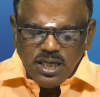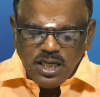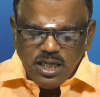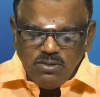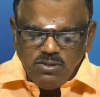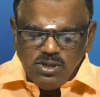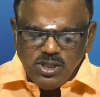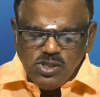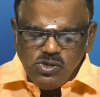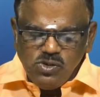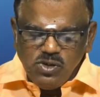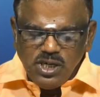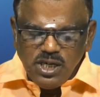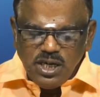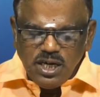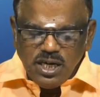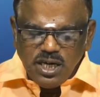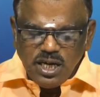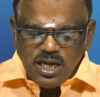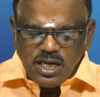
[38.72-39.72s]
இருபத்தி ஒன்று
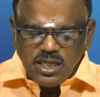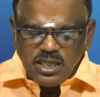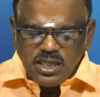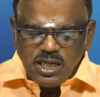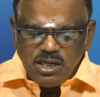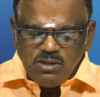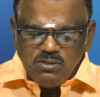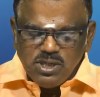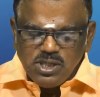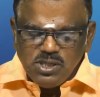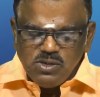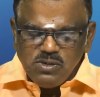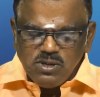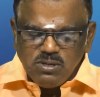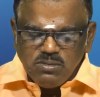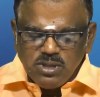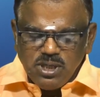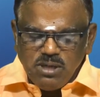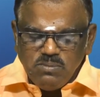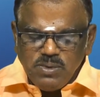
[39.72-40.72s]
ரெண்டாயிரத்தி இருபத்தி
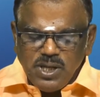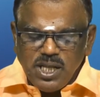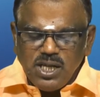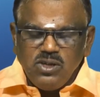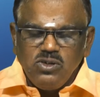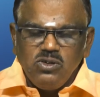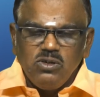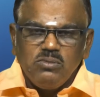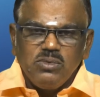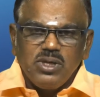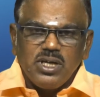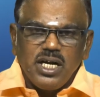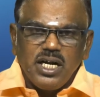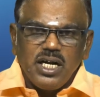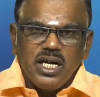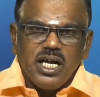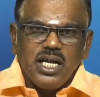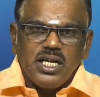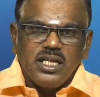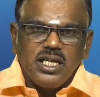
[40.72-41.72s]
ஒன்று முதல் பதினஞ்சு ஒன்பது
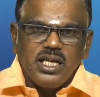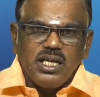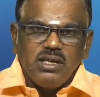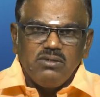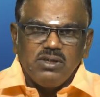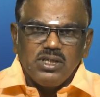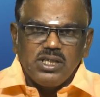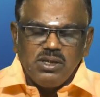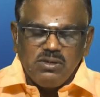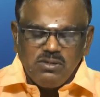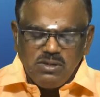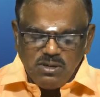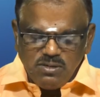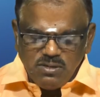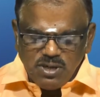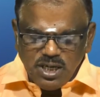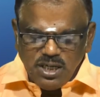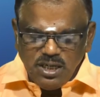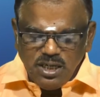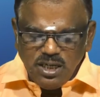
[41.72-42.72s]
ரெண்டாயிரத்தி இருபத்தி
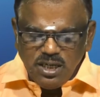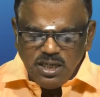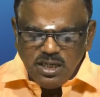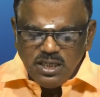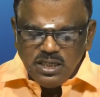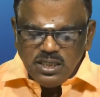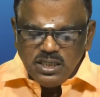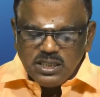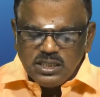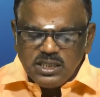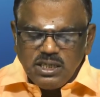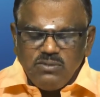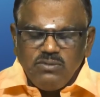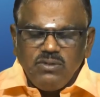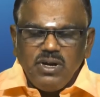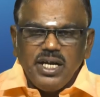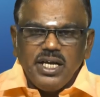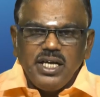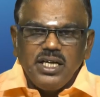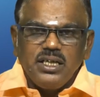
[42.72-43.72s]
ஒன்று வரை
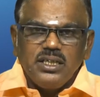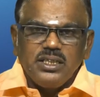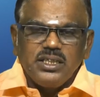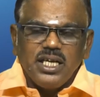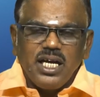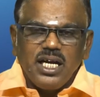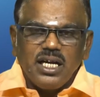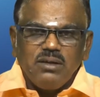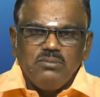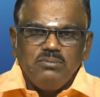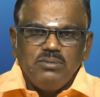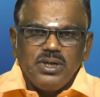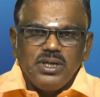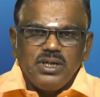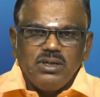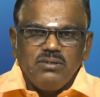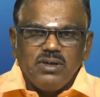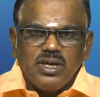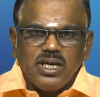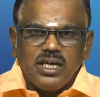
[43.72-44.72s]
செவ்வாயின் சாரம்
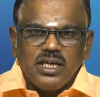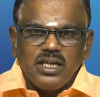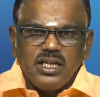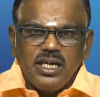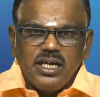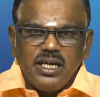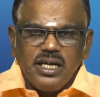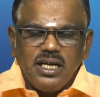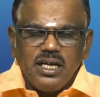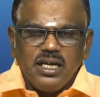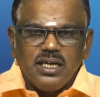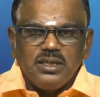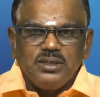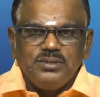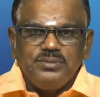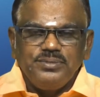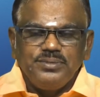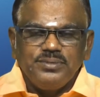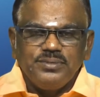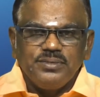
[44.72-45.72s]
பெற்று வகரகதி அடைகிறார்
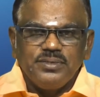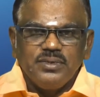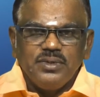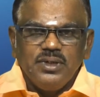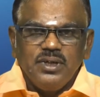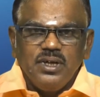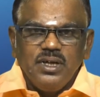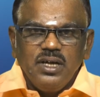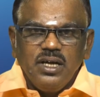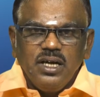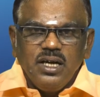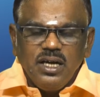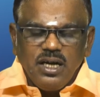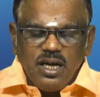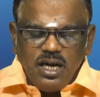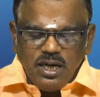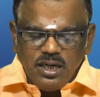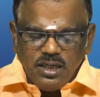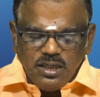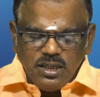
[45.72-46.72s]

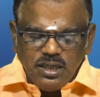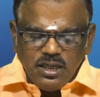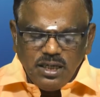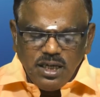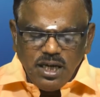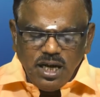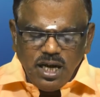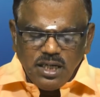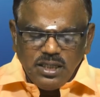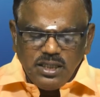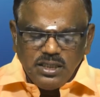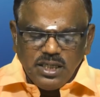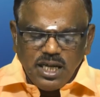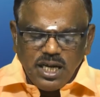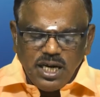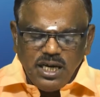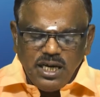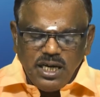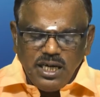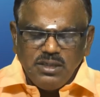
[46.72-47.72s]
அடுத்து
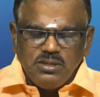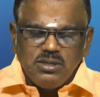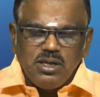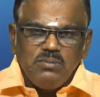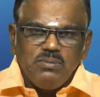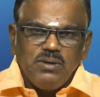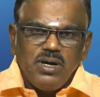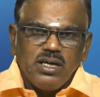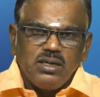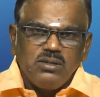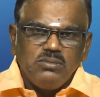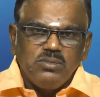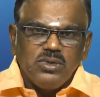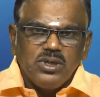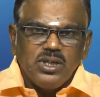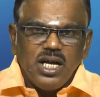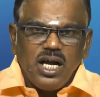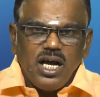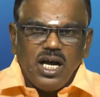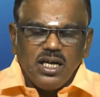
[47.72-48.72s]
அதிசார நிலைன்னு சொல்லி
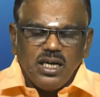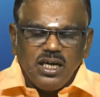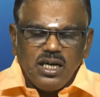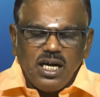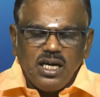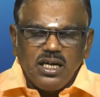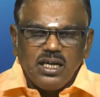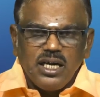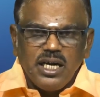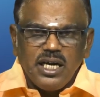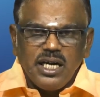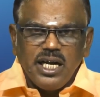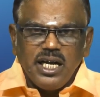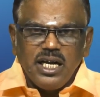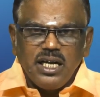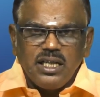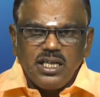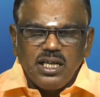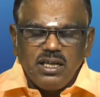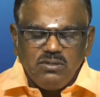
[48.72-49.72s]
பார்க்கும்போது ஆறு நாலு
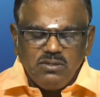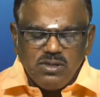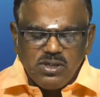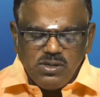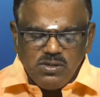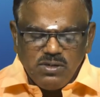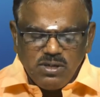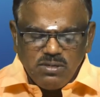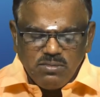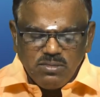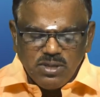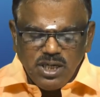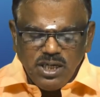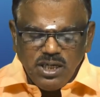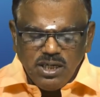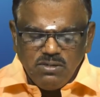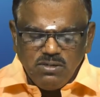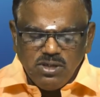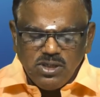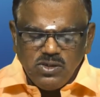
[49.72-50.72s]
ரெண்டாயிரத்தி இருபத்தி ஒன்று
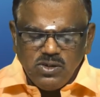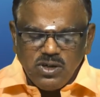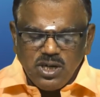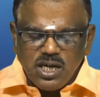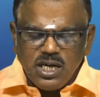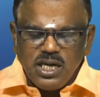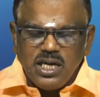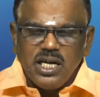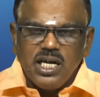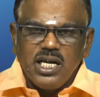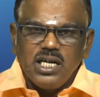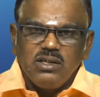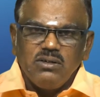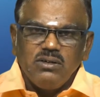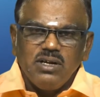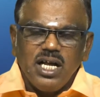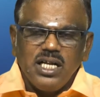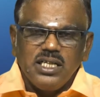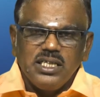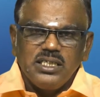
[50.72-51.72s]
முதல் இருபத்தி ஒன்றாறு ரெண்டாயிரத்தி
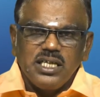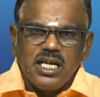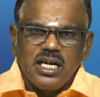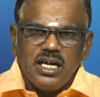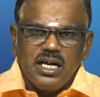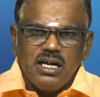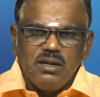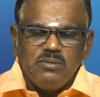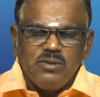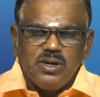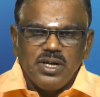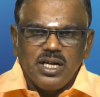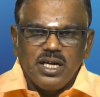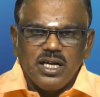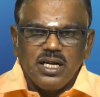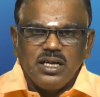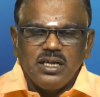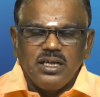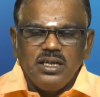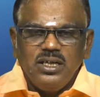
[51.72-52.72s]
ஒன்று அதிசார நிலையில்
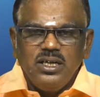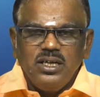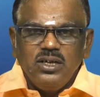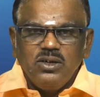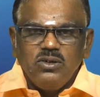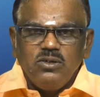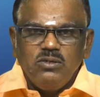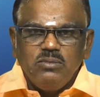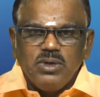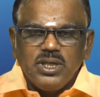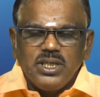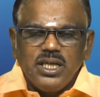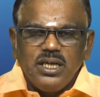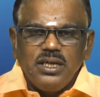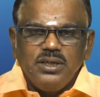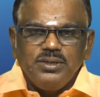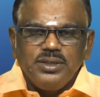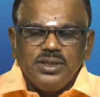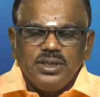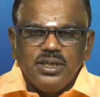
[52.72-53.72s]
போகிறார்
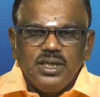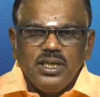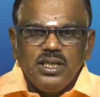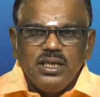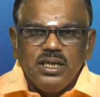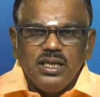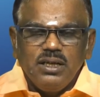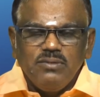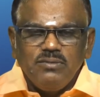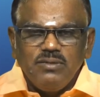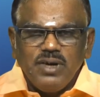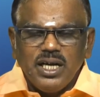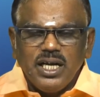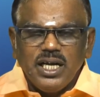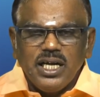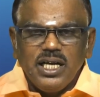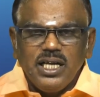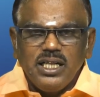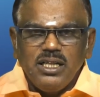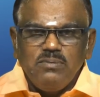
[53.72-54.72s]
கும்பத்தில் இது
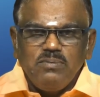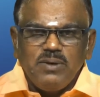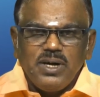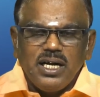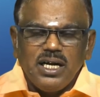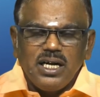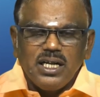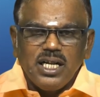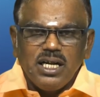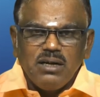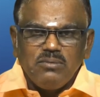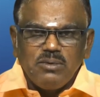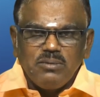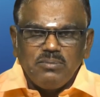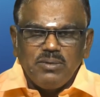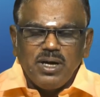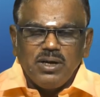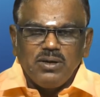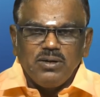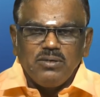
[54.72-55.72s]
வக்ரகதி பலன்கள் தான்
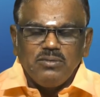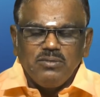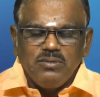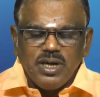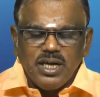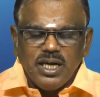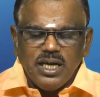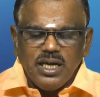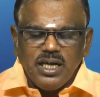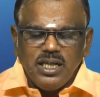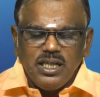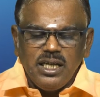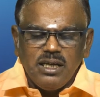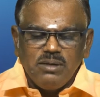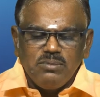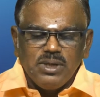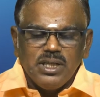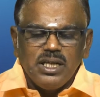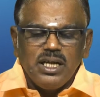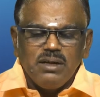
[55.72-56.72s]
நம்ம பார்க்குறோம் வக்ரகதி
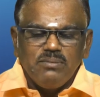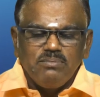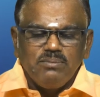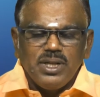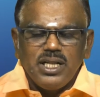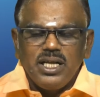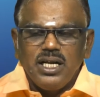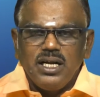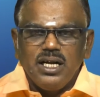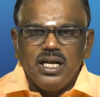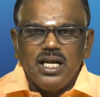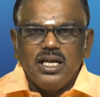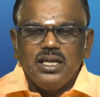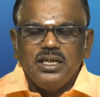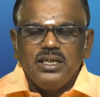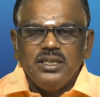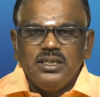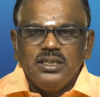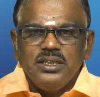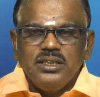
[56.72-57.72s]
என்பது என்பது என்ன
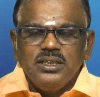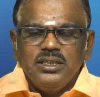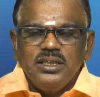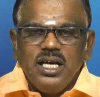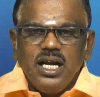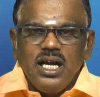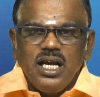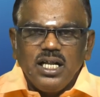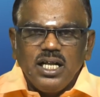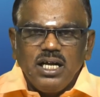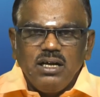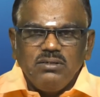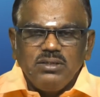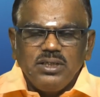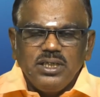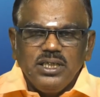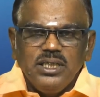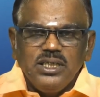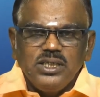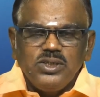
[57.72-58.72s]

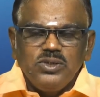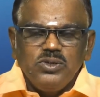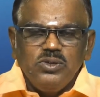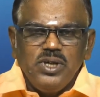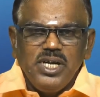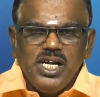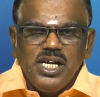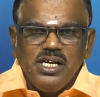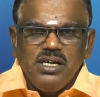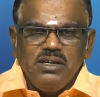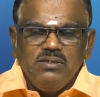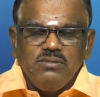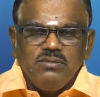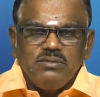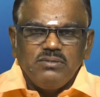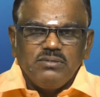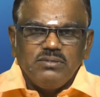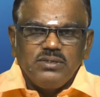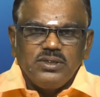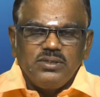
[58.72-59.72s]
அதாவது சூரியனின்
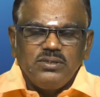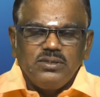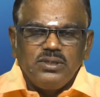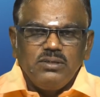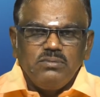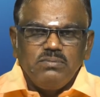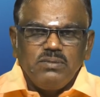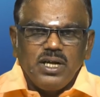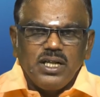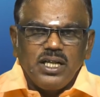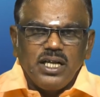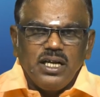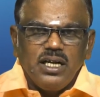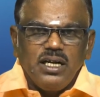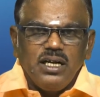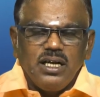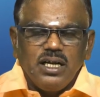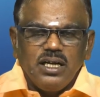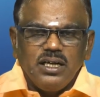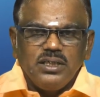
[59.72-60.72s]
சுற்றுப்பாதையில்